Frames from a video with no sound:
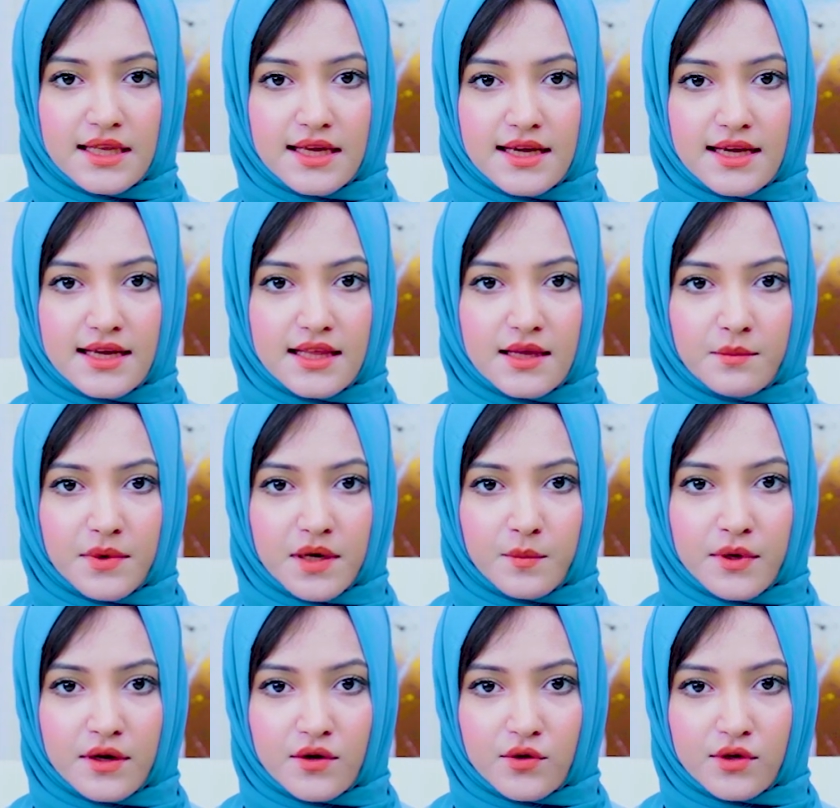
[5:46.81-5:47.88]
दिए गए नंबर
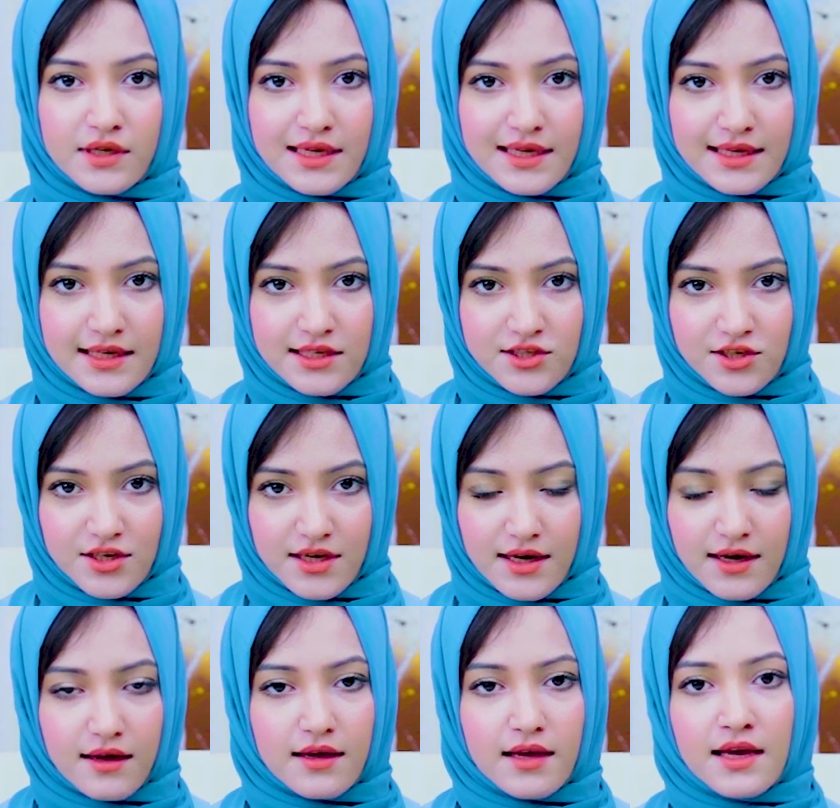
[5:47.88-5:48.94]
पर कॉन्टेक्ट
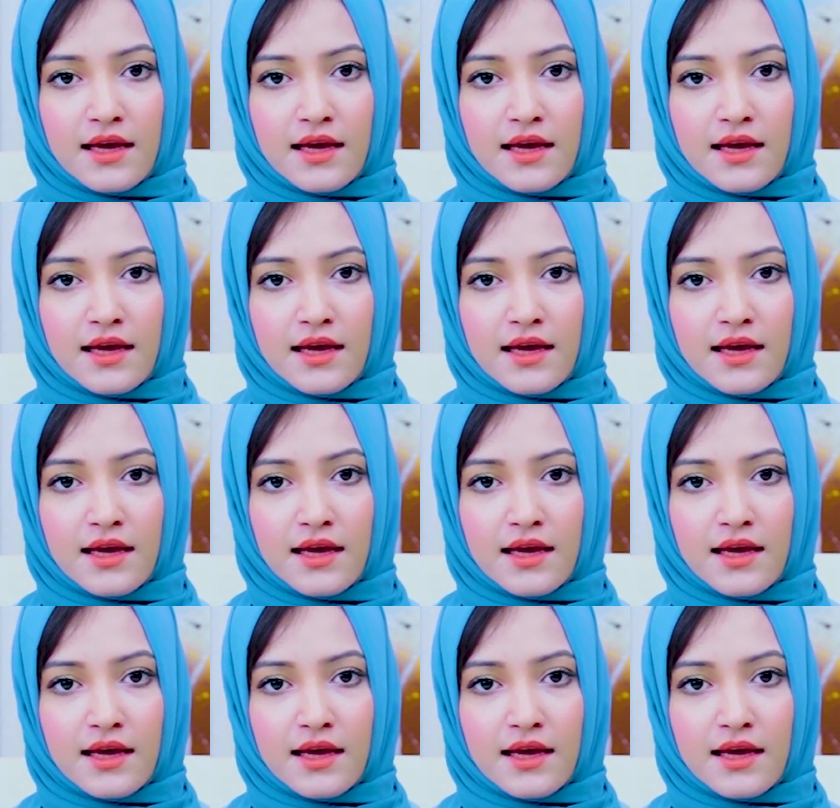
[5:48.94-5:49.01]
कीजिएगा